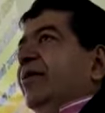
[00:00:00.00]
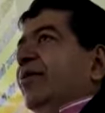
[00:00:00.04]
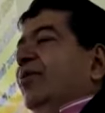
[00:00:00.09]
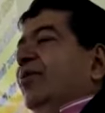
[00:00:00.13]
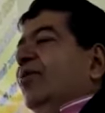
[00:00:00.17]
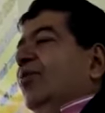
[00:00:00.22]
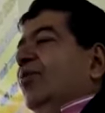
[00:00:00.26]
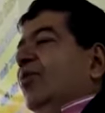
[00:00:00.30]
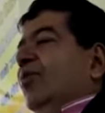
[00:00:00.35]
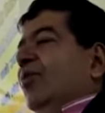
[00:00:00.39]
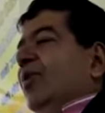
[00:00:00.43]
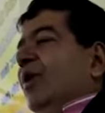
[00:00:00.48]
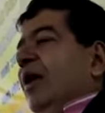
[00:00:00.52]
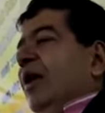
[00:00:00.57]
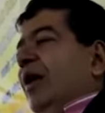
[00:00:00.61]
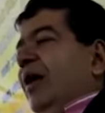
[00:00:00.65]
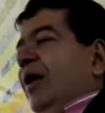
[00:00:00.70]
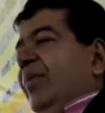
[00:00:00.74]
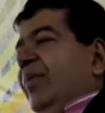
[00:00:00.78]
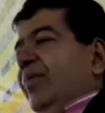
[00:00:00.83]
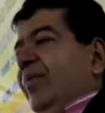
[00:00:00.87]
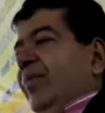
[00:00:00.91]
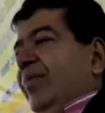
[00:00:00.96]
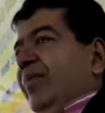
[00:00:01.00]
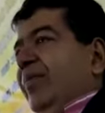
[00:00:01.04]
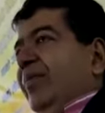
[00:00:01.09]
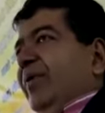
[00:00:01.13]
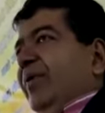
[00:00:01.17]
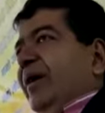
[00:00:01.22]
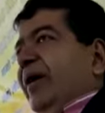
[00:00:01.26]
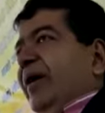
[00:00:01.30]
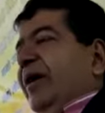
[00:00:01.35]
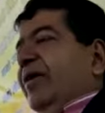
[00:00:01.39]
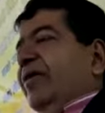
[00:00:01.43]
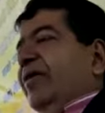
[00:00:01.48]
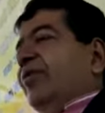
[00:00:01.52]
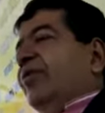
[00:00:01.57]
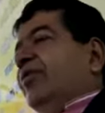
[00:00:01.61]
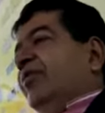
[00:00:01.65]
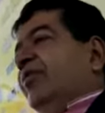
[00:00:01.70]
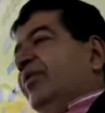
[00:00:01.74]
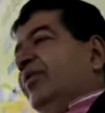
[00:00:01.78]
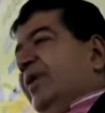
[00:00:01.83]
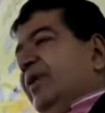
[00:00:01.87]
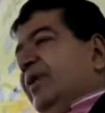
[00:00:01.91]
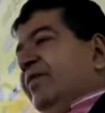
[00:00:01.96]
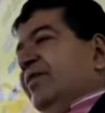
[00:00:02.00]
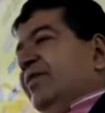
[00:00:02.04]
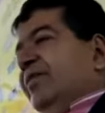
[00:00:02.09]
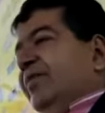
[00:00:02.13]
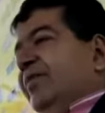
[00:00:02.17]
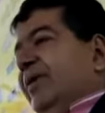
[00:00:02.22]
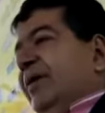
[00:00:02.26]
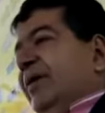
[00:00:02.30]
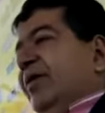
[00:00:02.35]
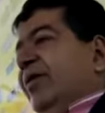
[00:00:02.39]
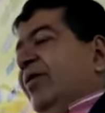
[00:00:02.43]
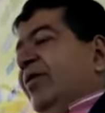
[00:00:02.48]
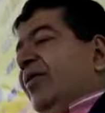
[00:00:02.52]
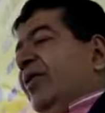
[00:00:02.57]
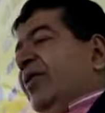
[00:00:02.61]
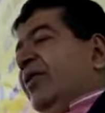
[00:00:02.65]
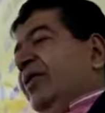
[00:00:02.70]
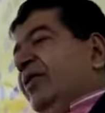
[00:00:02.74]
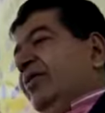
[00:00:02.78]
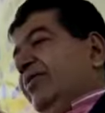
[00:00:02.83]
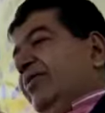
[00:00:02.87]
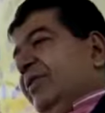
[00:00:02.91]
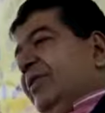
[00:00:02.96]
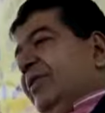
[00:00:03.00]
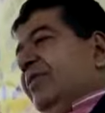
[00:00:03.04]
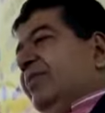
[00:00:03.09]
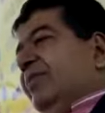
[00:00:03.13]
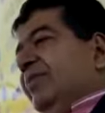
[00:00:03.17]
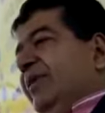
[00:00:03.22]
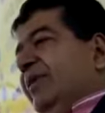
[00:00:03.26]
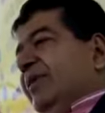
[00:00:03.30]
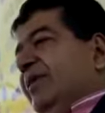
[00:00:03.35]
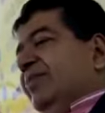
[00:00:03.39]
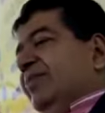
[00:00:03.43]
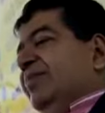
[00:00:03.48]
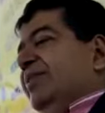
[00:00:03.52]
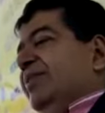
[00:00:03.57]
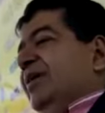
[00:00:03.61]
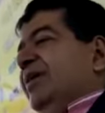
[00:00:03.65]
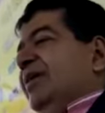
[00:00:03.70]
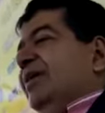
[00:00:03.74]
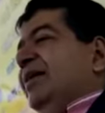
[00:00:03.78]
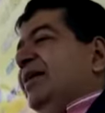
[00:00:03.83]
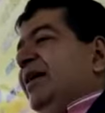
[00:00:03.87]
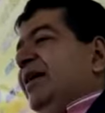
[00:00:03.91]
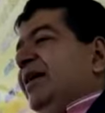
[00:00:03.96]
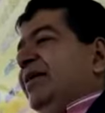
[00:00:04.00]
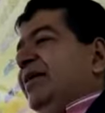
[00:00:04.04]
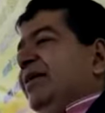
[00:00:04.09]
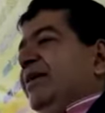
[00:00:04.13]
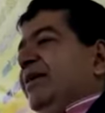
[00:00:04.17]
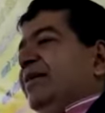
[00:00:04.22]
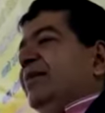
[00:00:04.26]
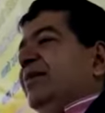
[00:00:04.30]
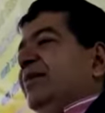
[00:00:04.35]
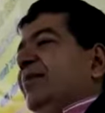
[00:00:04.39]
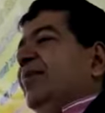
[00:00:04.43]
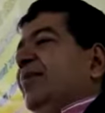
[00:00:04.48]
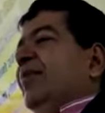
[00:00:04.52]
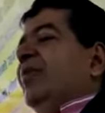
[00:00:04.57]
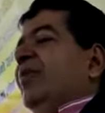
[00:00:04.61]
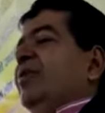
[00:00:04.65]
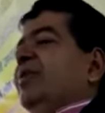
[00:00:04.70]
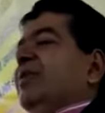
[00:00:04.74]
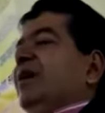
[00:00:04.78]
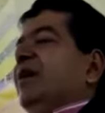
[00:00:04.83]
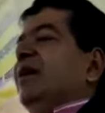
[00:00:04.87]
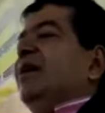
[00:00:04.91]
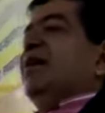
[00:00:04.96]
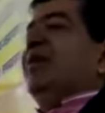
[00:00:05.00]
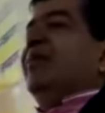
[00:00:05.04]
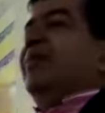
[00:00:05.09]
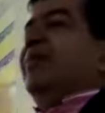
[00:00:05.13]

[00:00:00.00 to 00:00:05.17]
वो आप एक्यूट फेस में क्रॉनिक फेस में जब चले जाते हैं जब बहुत ज़्यादा